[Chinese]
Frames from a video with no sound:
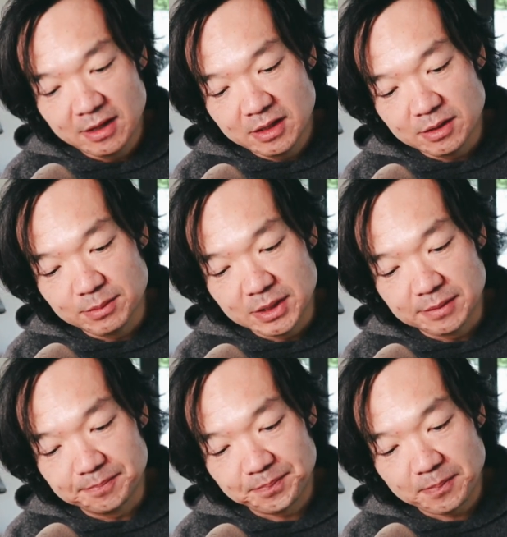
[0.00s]
那么，
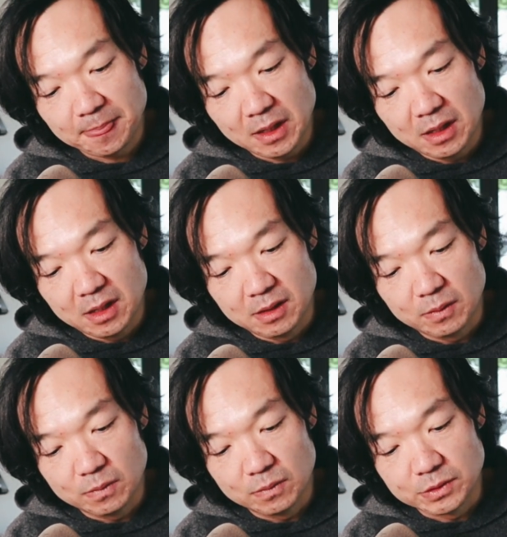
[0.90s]
呃，
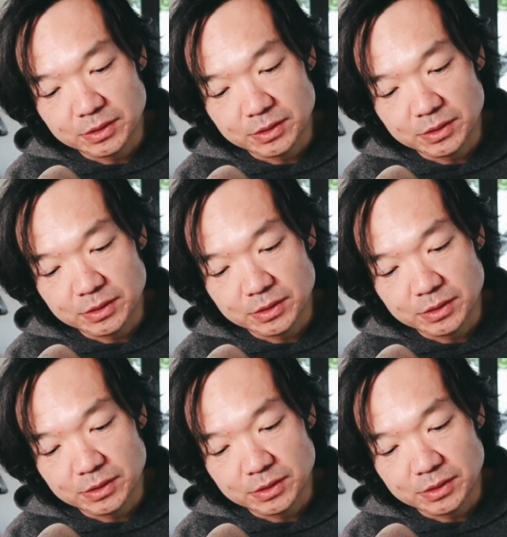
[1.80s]
我觉